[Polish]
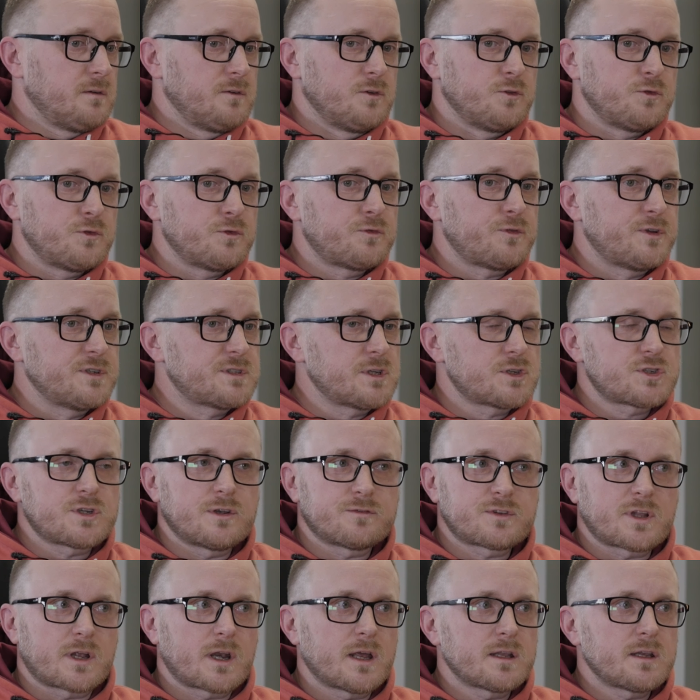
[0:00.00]
E, fizycznie
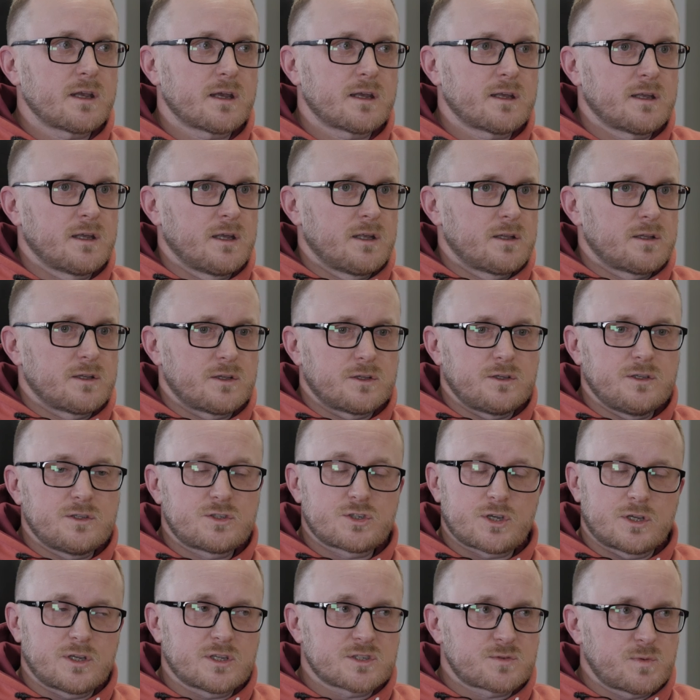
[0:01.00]
w terenie nic
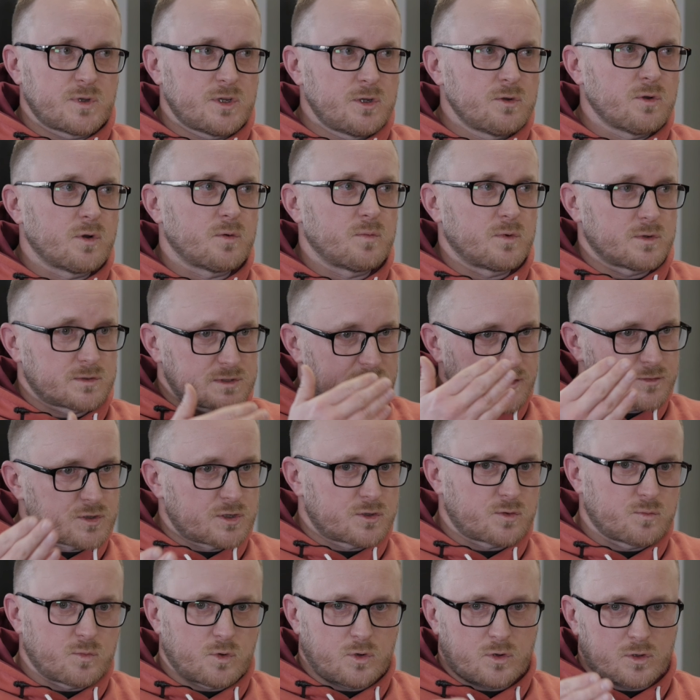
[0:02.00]
się nie zmieniło, bo zawsze
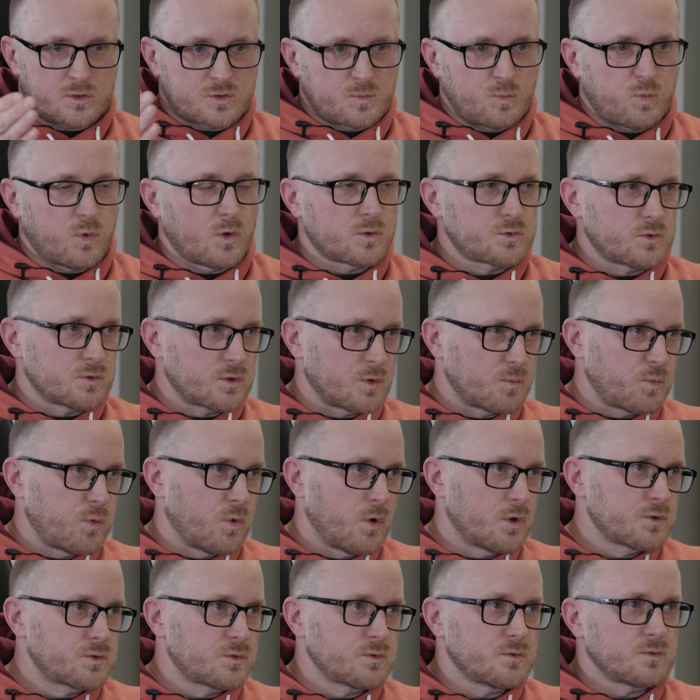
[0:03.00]
to było od płotu do
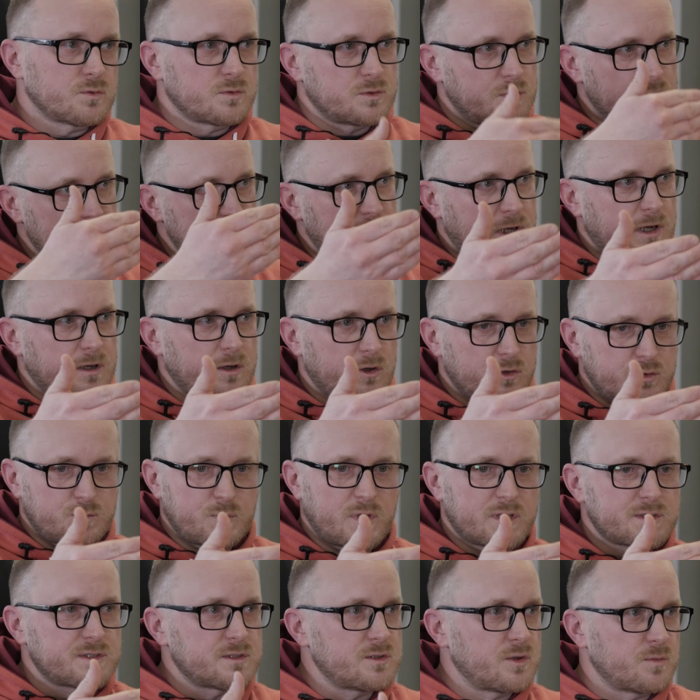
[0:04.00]
płotu, do, od
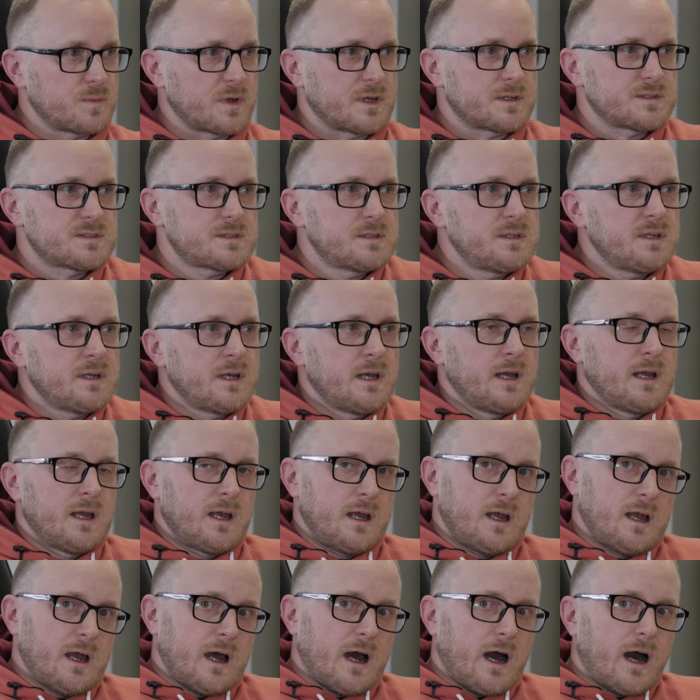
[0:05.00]
miedzy do miedzy,
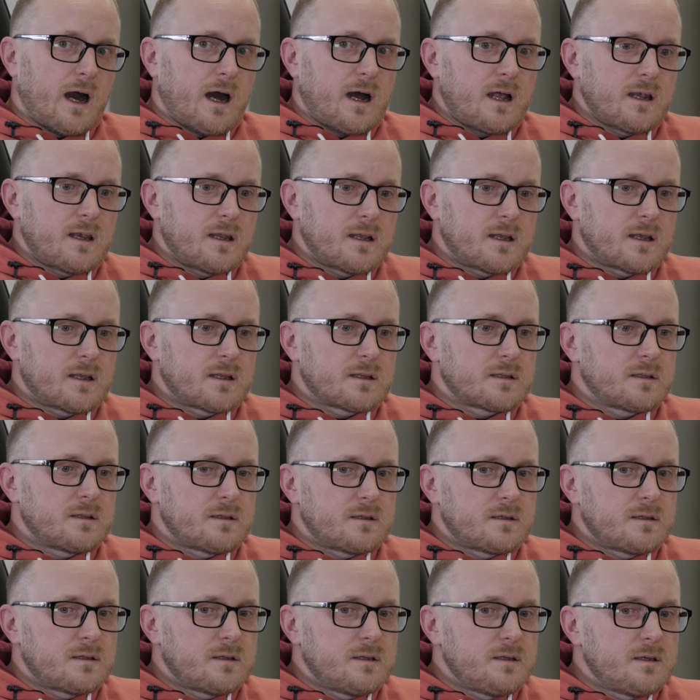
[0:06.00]
ale
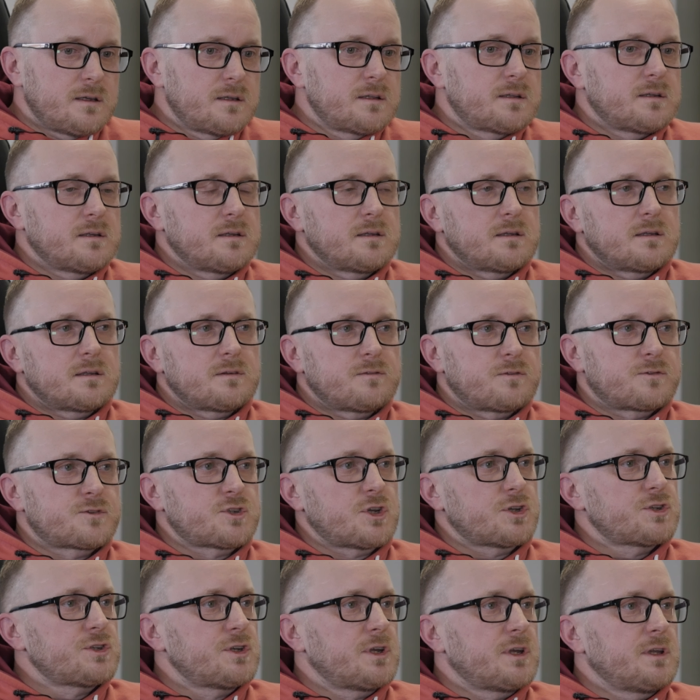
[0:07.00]
nigdy
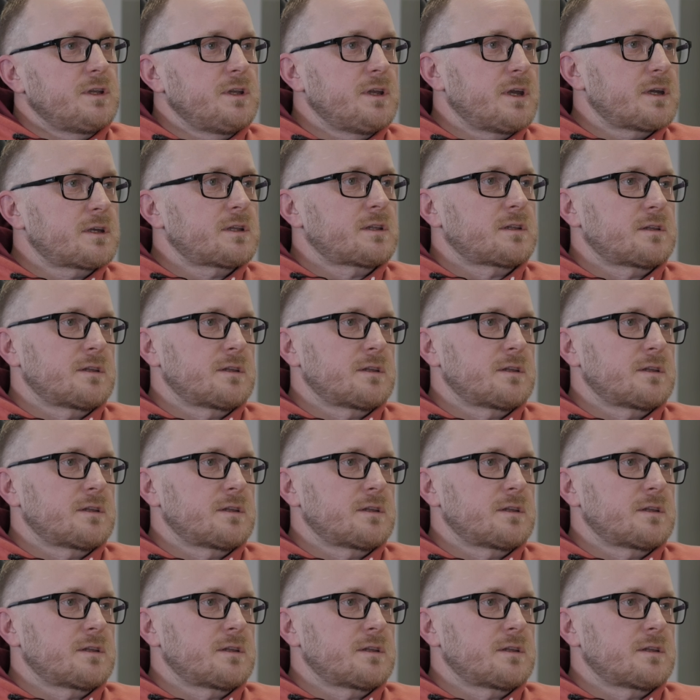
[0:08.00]
wcześniej nie,